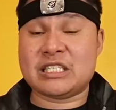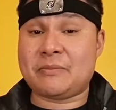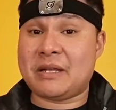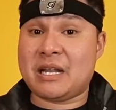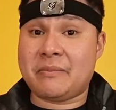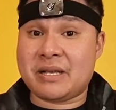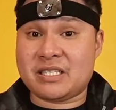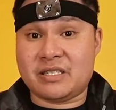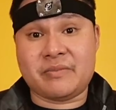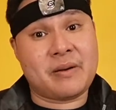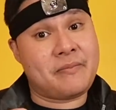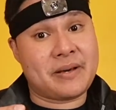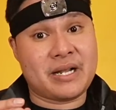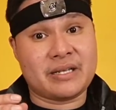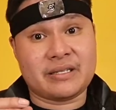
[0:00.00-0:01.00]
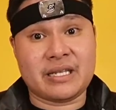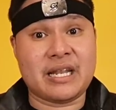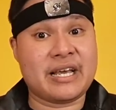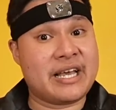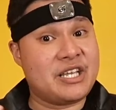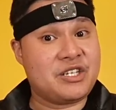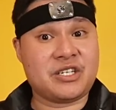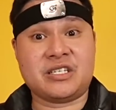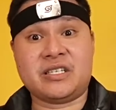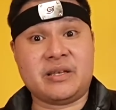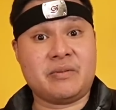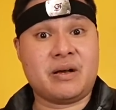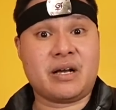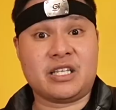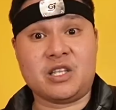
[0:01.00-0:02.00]
kasi sa palabas, di ba, parang nilagay siya sa
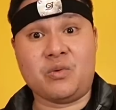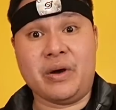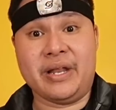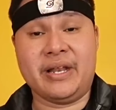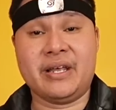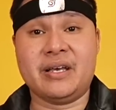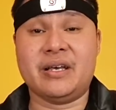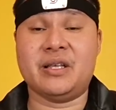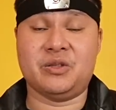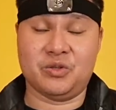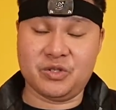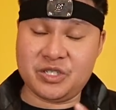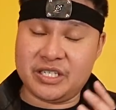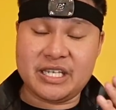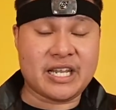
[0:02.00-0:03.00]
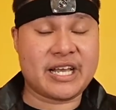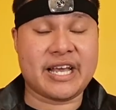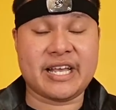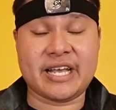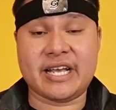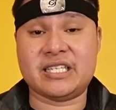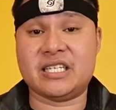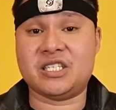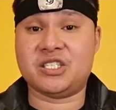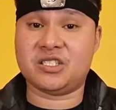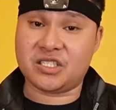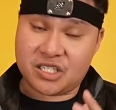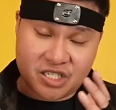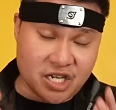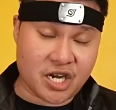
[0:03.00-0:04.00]
ibang katawan. Doon mm. siya nilagay guys, sa,
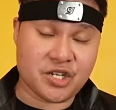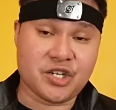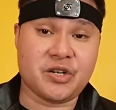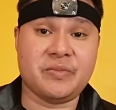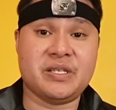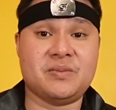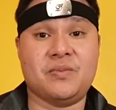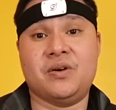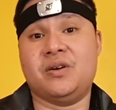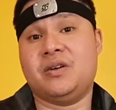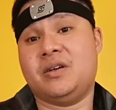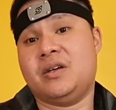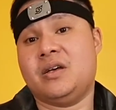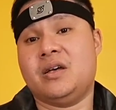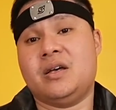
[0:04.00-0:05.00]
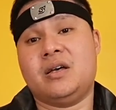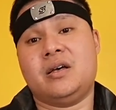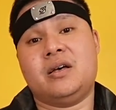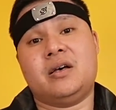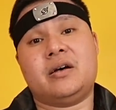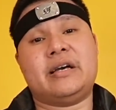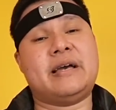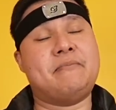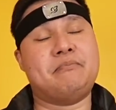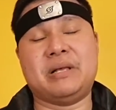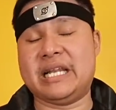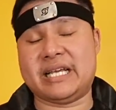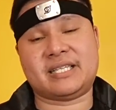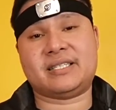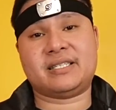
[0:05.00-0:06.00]
sa charger mismo. Kaya ang
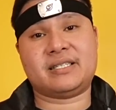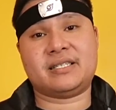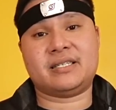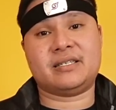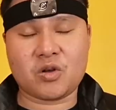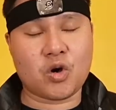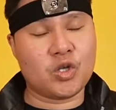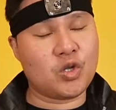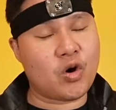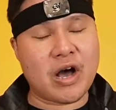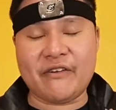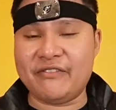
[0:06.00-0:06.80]
bilis. Konoha